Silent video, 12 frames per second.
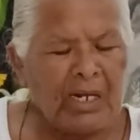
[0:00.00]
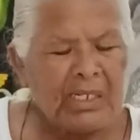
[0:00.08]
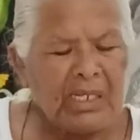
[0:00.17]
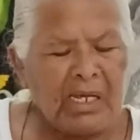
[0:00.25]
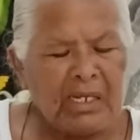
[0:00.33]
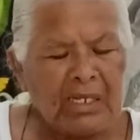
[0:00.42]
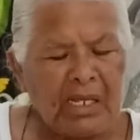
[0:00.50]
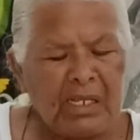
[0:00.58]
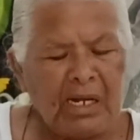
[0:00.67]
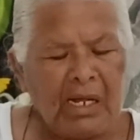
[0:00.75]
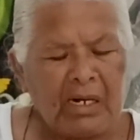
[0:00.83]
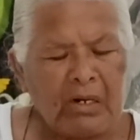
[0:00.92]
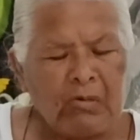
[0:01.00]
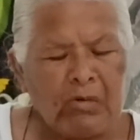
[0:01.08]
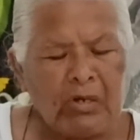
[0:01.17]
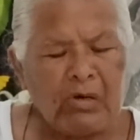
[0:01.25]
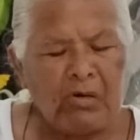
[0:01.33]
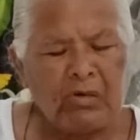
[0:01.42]
la tienda de la
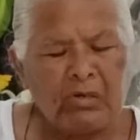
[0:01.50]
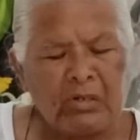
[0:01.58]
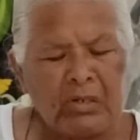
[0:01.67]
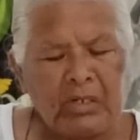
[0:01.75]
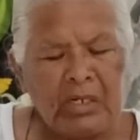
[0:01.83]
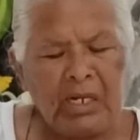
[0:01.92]
reunión